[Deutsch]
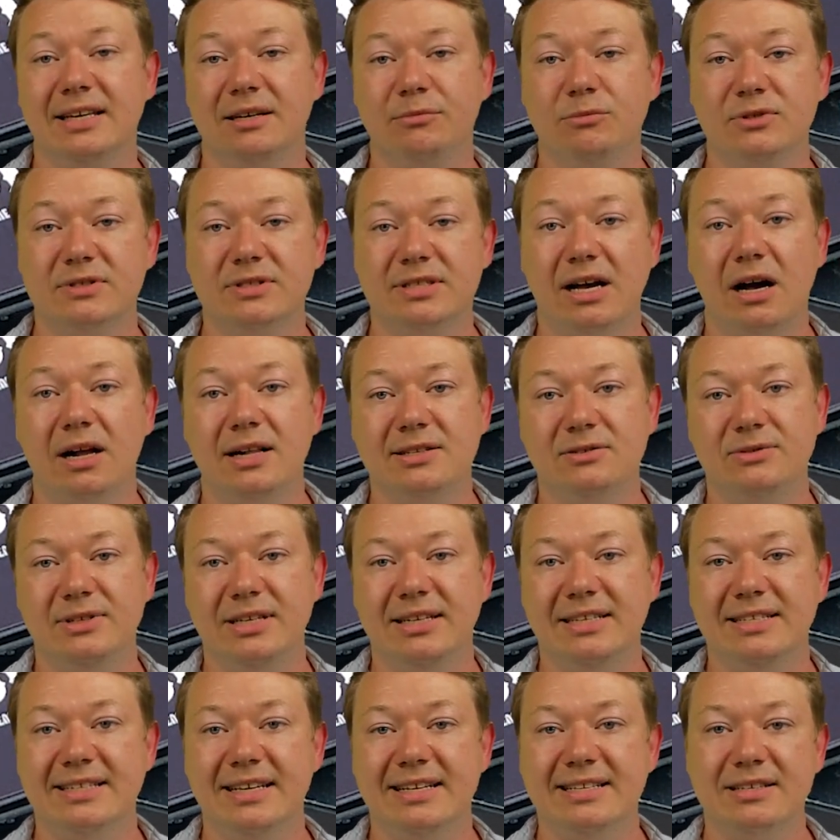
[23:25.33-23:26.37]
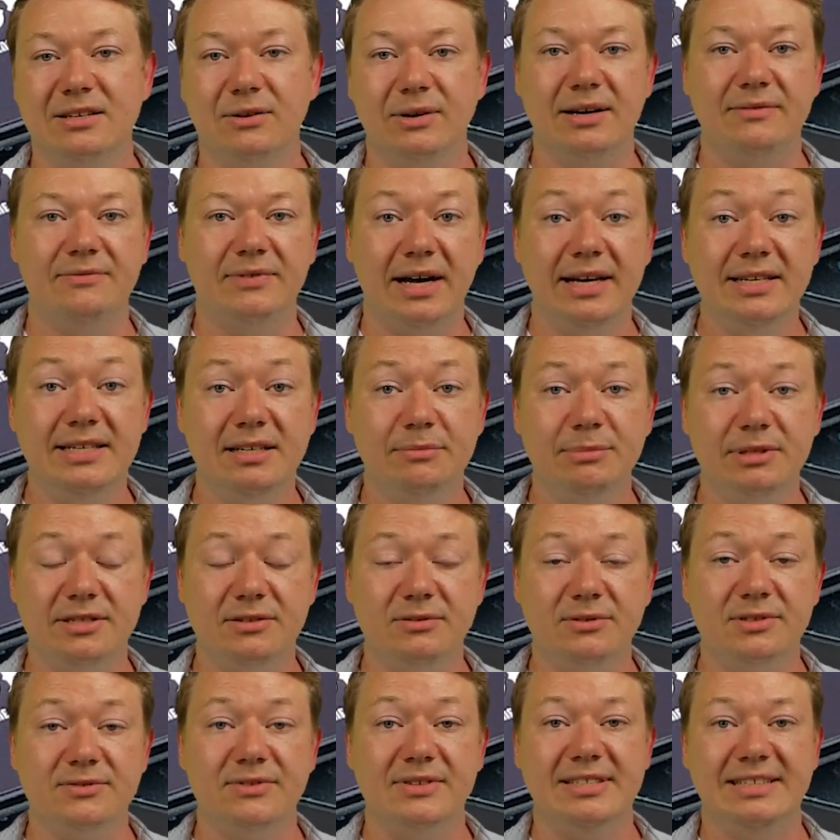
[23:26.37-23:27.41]
Er muss da also die Lizenz auch erweitern
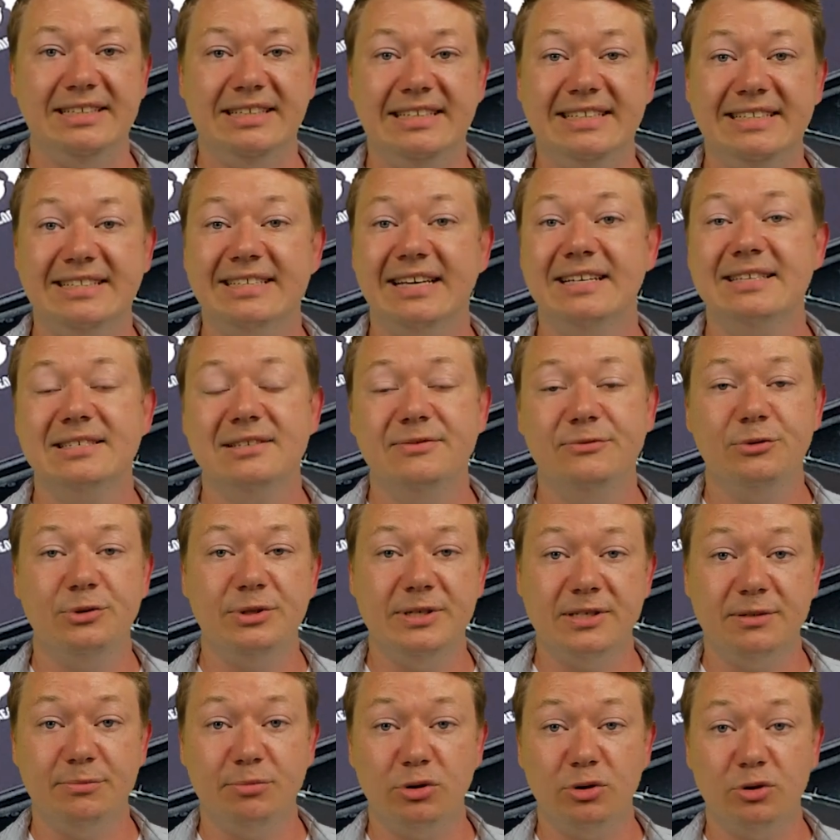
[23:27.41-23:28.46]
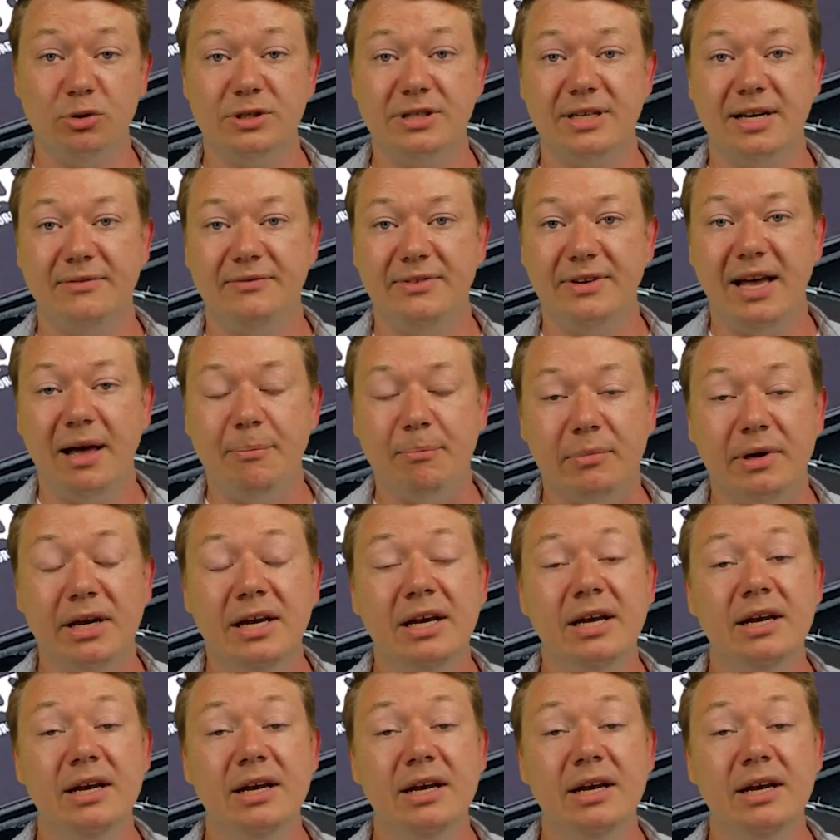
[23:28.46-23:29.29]
beziehungsweise die Lizenzen für diese Produkte erwerben.